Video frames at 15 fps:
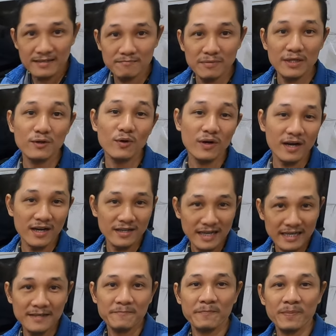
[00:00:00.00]
uh, piano cơ
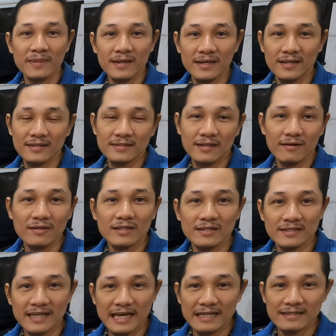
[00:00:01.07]
này à, có
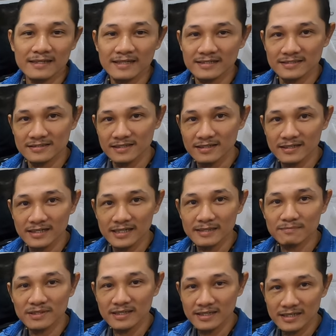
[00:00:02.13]
thời gian từng
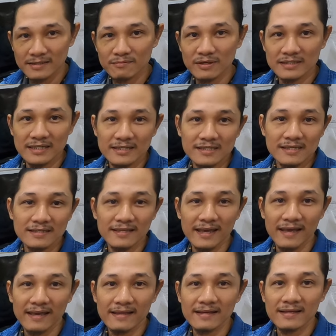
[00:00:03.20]
clip từng clip hoàng sẽ chia
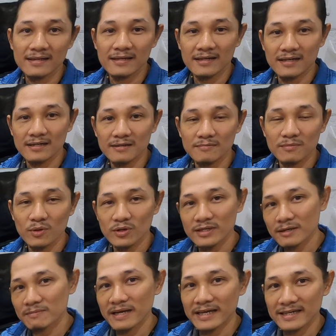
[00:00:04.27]
sẻ uh, mỗi
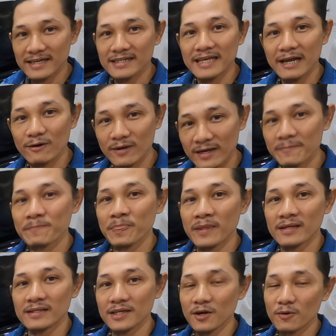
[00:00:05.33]
góc cạnh khác nhau ha
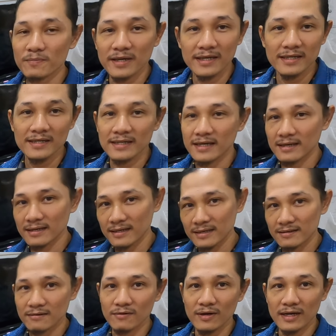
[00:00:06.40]
thì hôm nay uh,
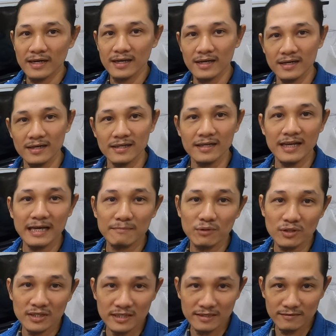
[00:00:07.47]
hoàng uh, làm
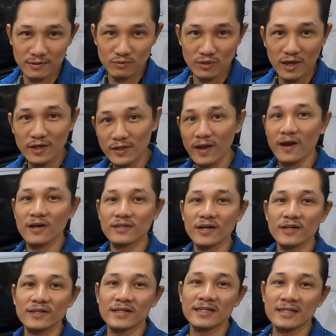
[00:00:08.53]
một review nho nhỏ
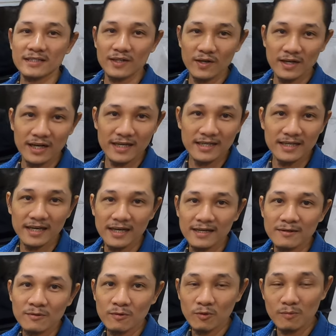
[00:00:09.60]
thôi cho cây
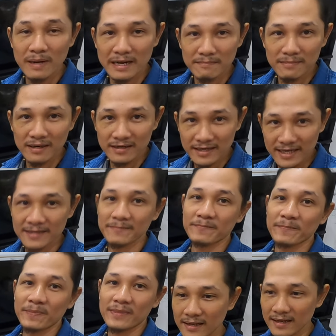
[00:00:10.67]
uh, u3m này
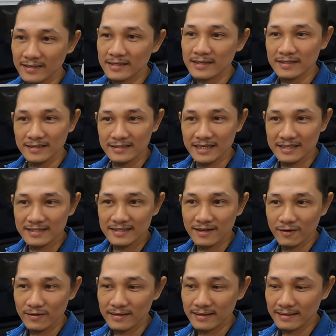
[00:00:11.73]
ha. người ta cứ
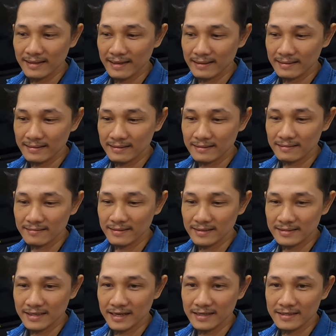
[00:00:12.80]
nói là đàn uh, có
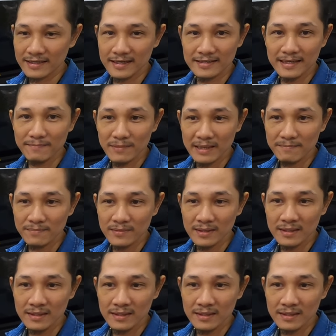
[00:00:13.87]
thể xài đến cả trăm năm